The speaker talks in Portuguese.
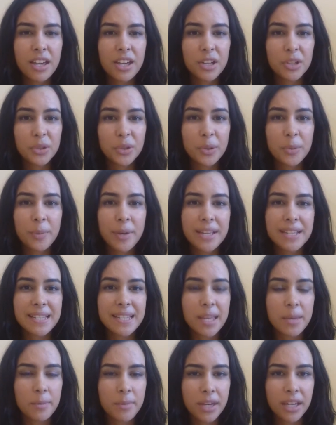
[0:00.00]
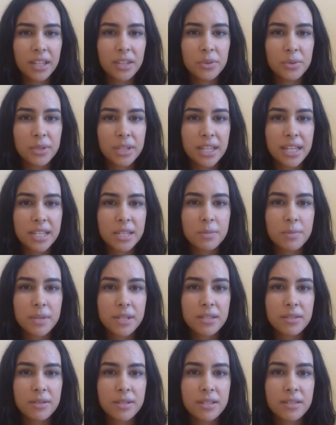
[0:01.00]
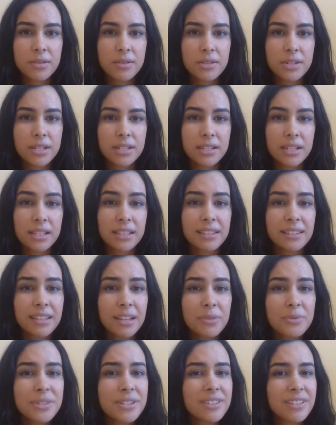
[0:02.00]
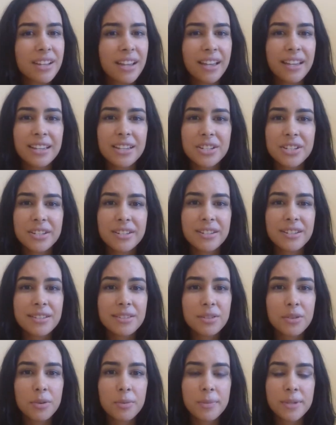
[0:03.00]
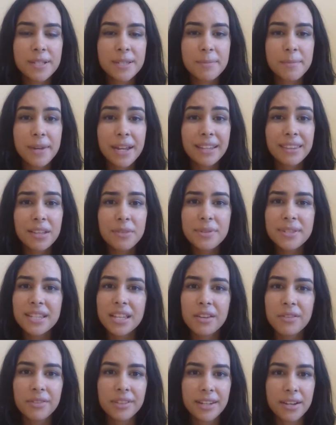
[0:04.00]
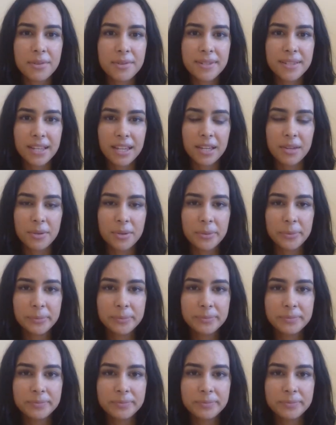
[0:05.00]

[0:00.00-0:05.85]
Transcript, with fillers: Eu estou percebendo que as pessoas hoje estão cheias de desculpas para não servir ao Senhor.